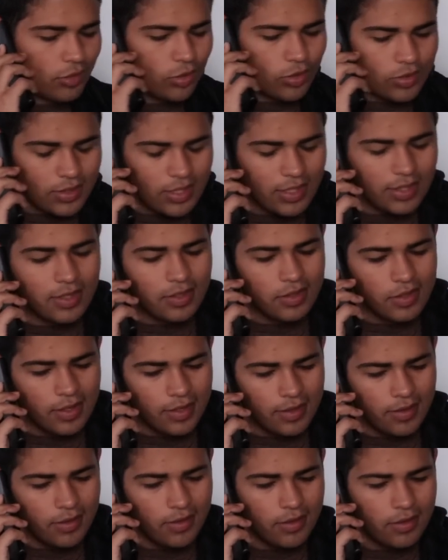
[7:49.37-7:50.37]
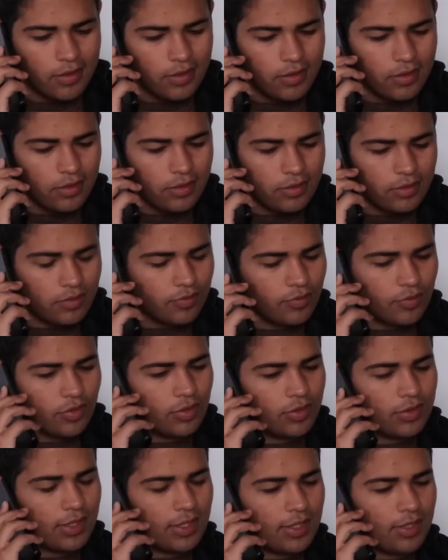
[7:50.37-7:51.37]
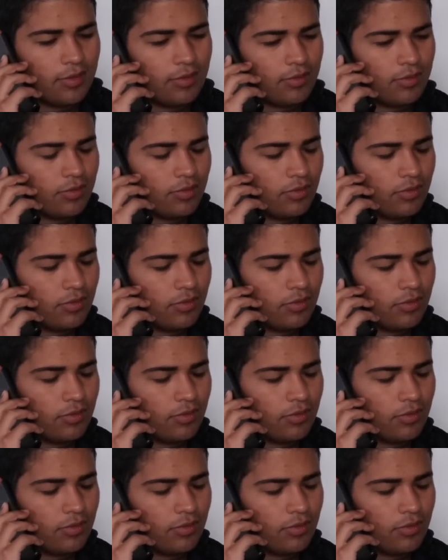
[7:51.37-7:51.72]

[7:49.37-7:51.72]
Gostei da ideia. Não vou contar, não.